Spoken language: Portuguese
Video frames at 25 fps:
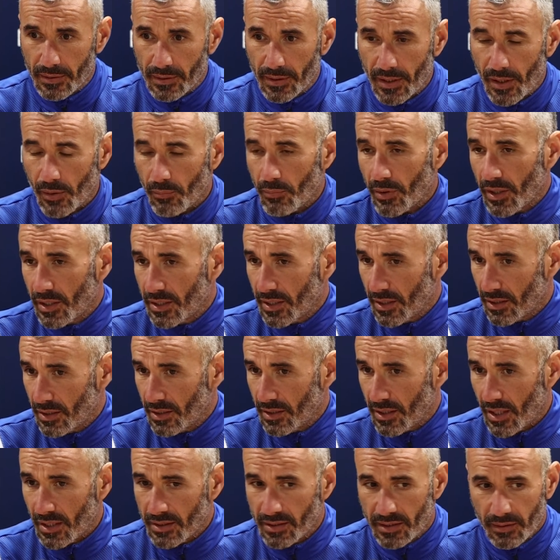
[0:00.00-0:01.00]
É uma
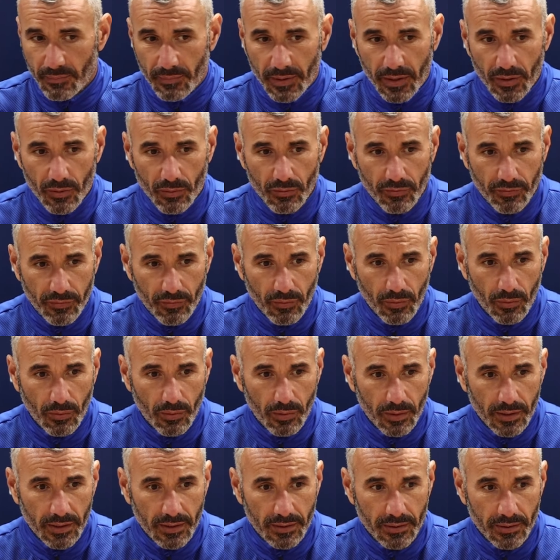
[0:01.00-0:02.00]
realidade também o que
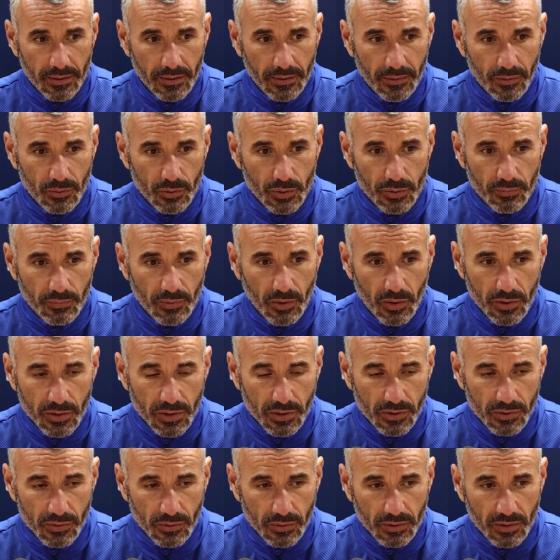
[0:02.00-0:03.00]
ficou que os melhores
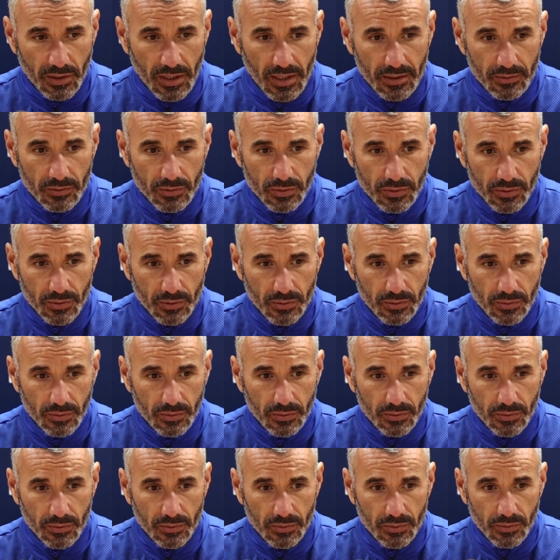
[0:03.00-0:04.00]
resultados
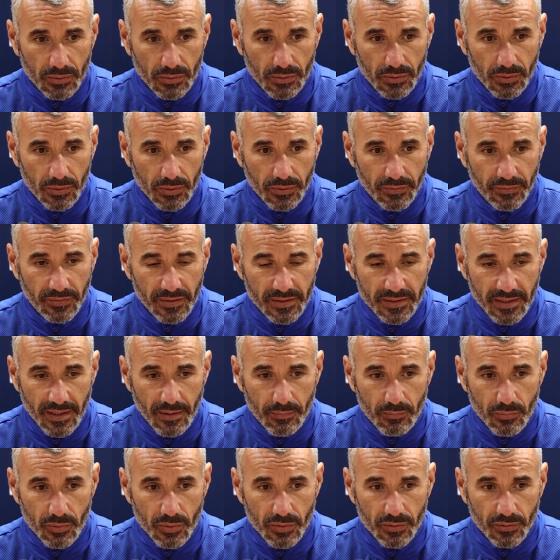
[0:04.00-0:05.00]
que
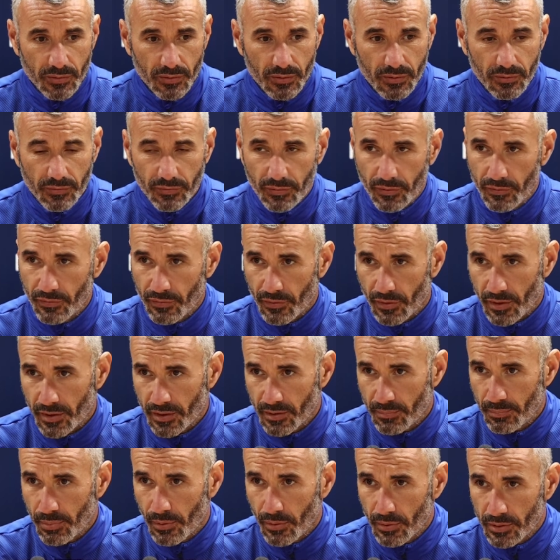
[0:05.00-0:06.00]
fizemos eh, foi fora
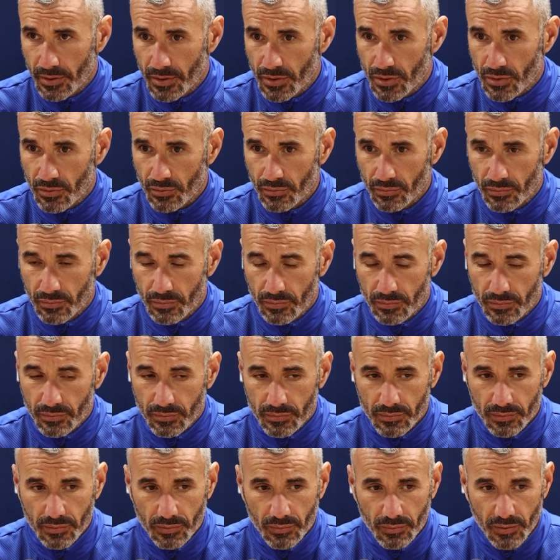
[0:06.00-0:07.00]
de portas, com
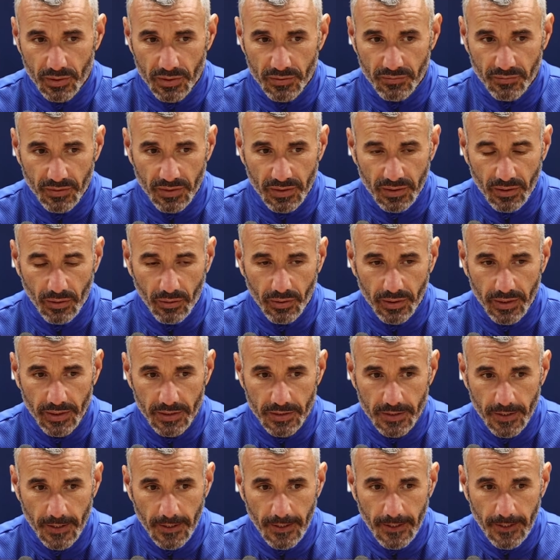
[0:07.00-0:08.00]
duas
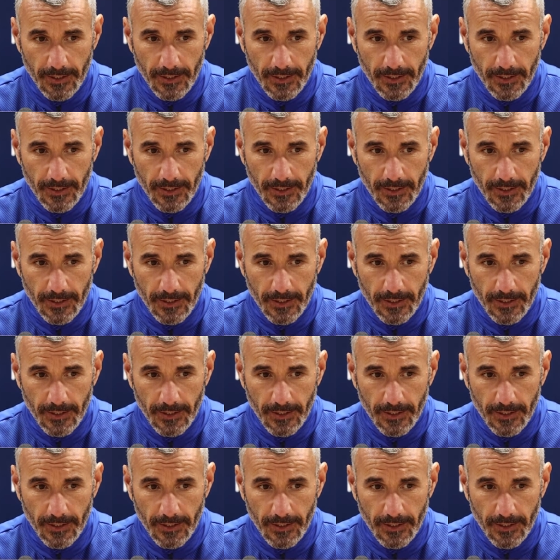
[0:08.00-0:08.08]
vitórias.